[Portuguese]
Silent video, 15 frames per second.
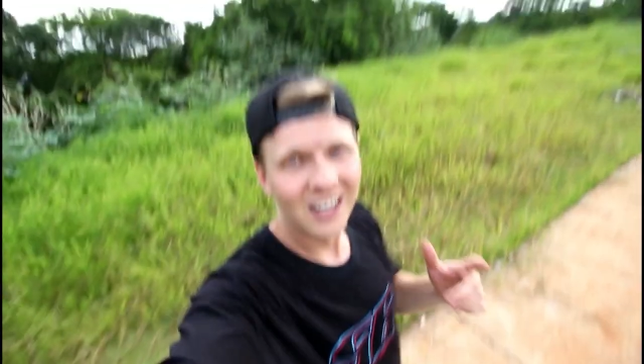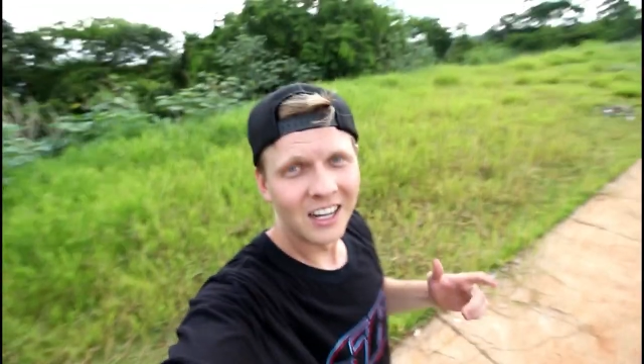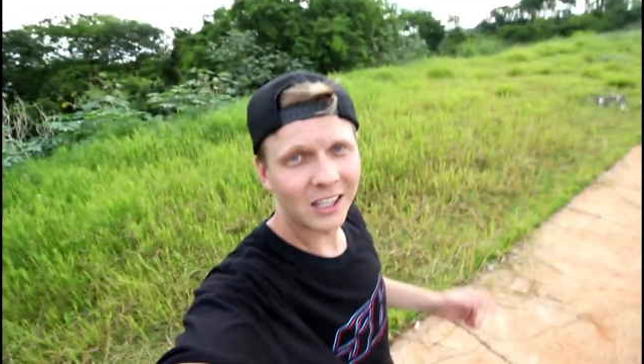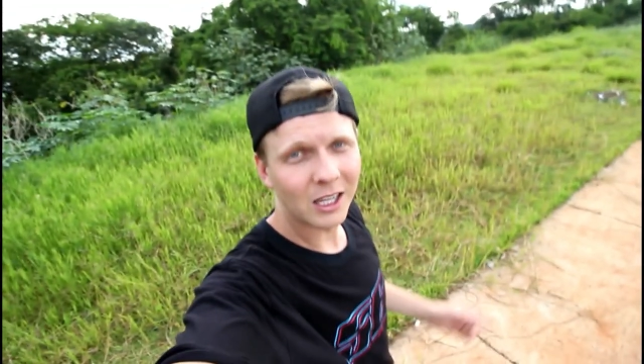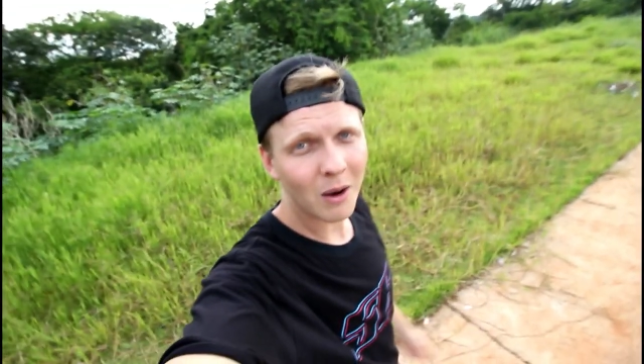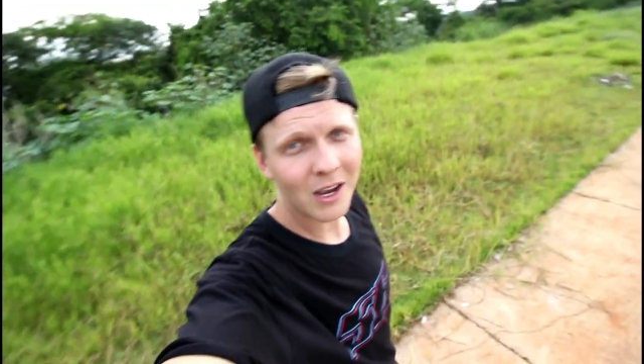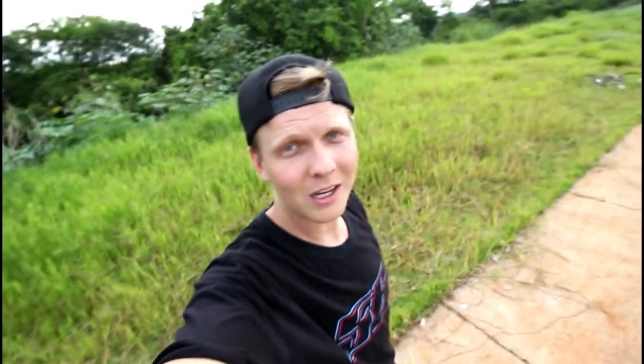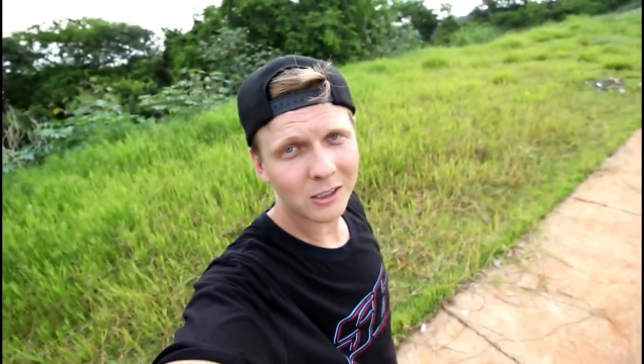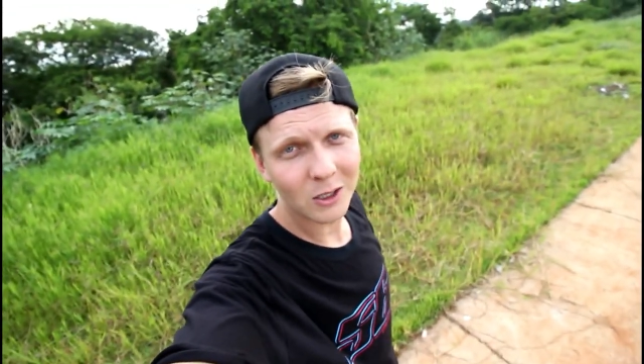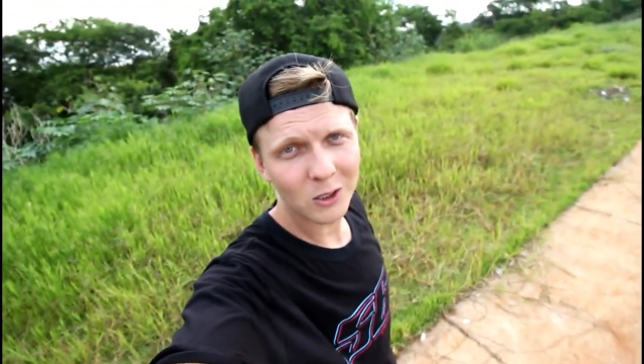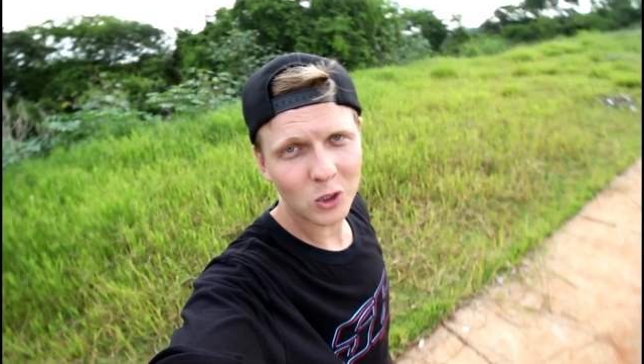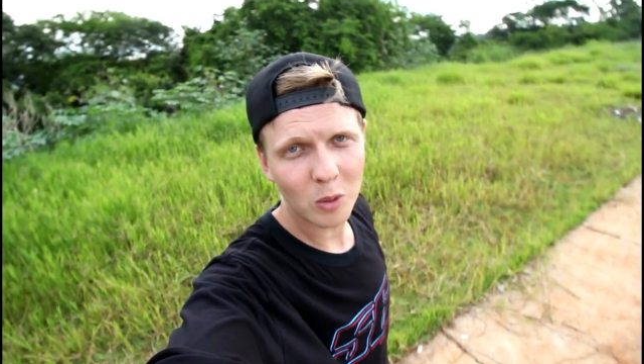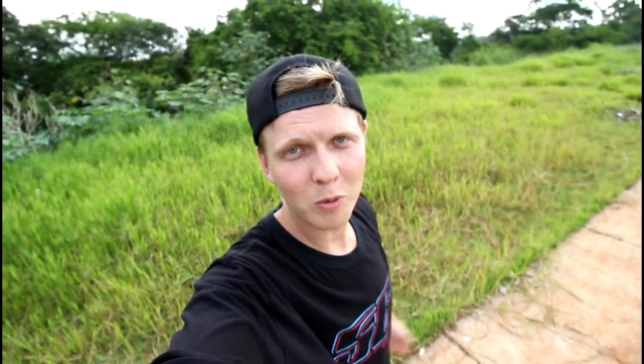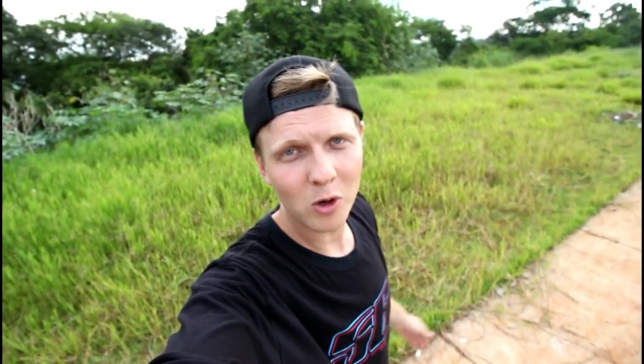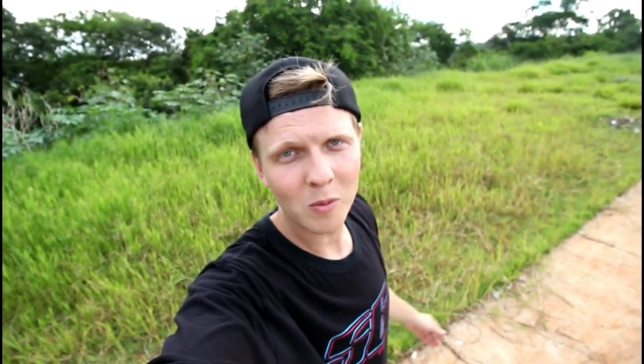Então é isso, eu
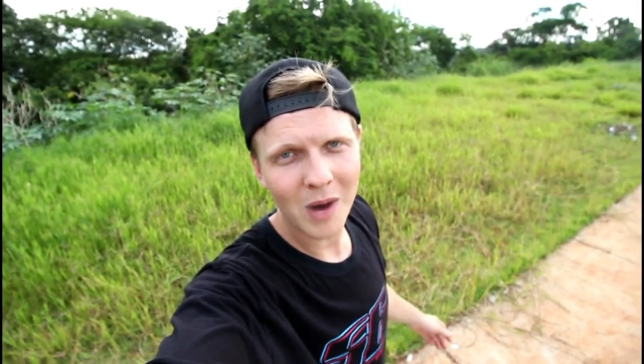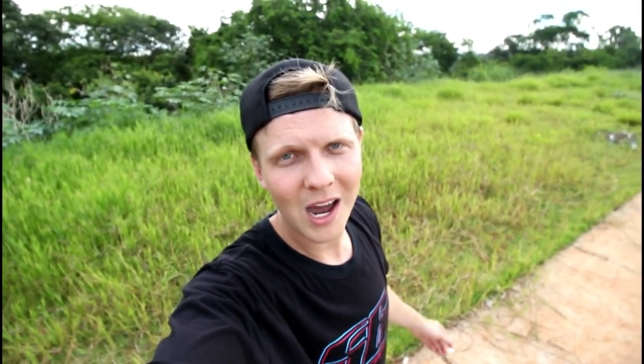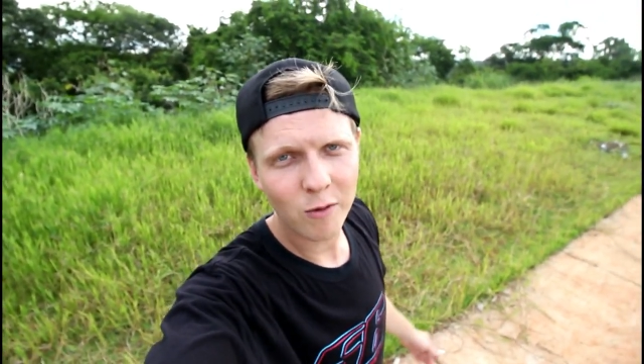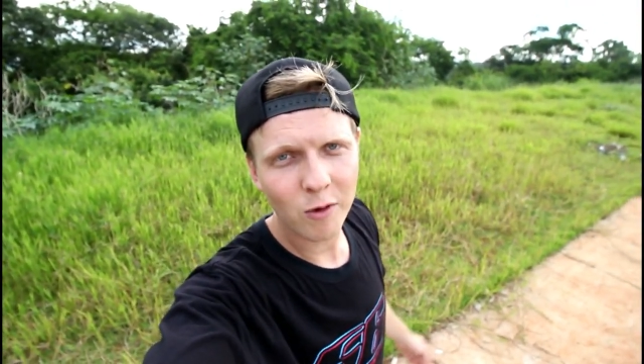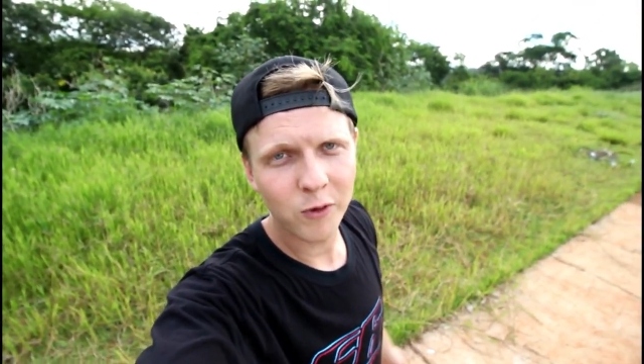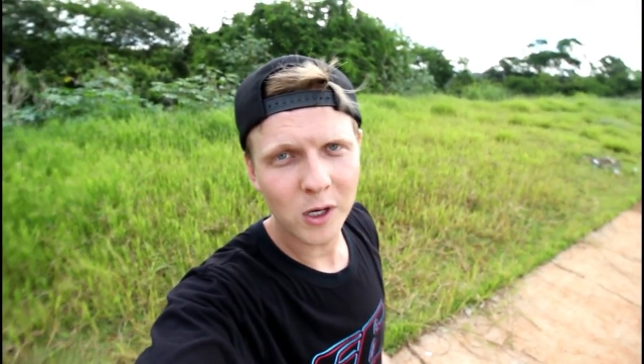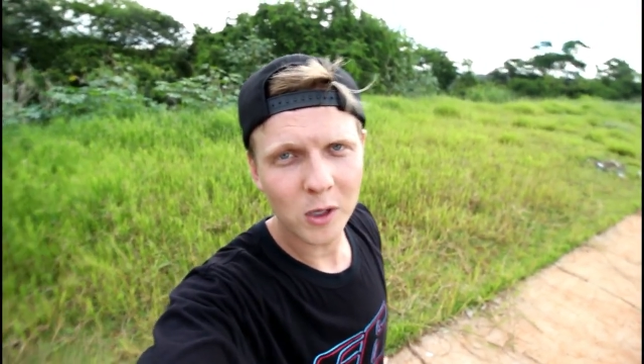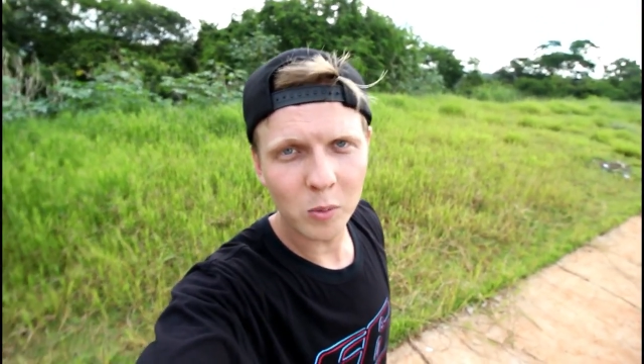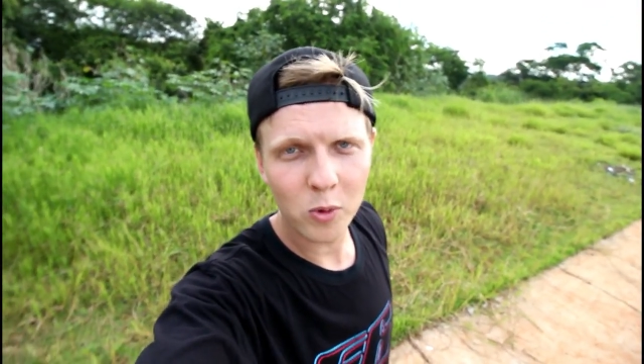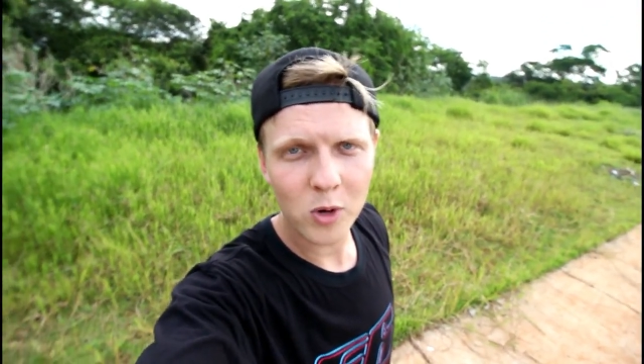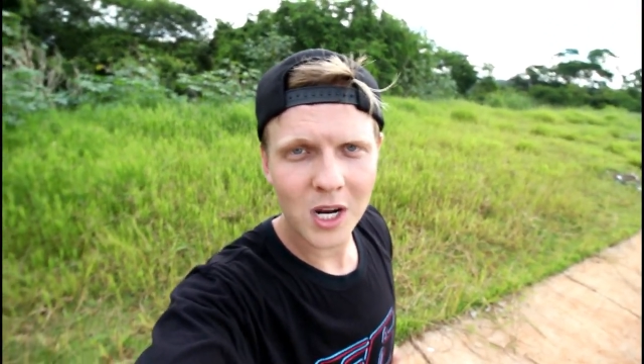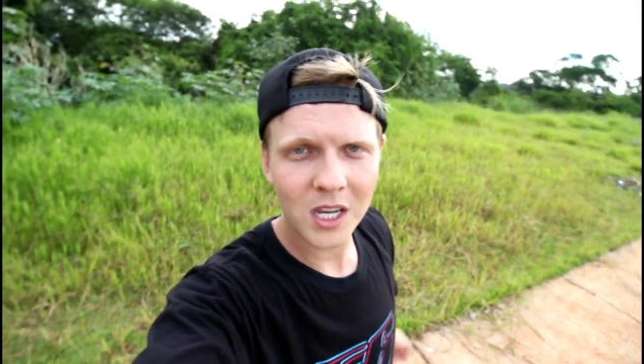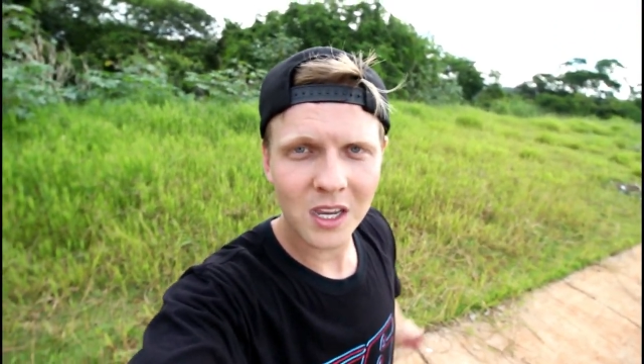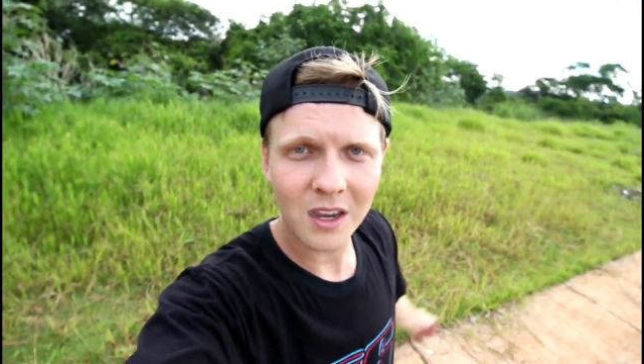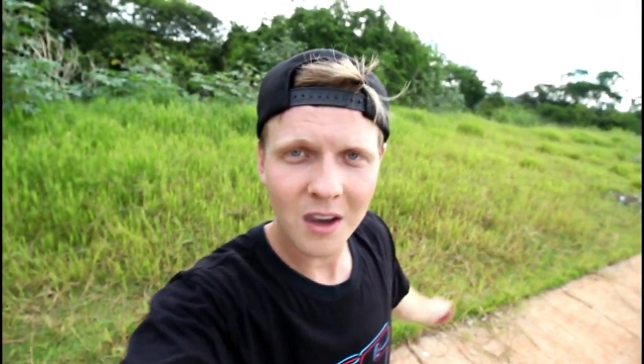sou o Bruno Bar, vou ficando por
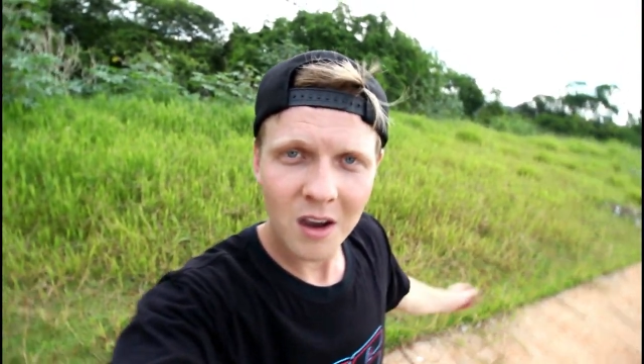aqui.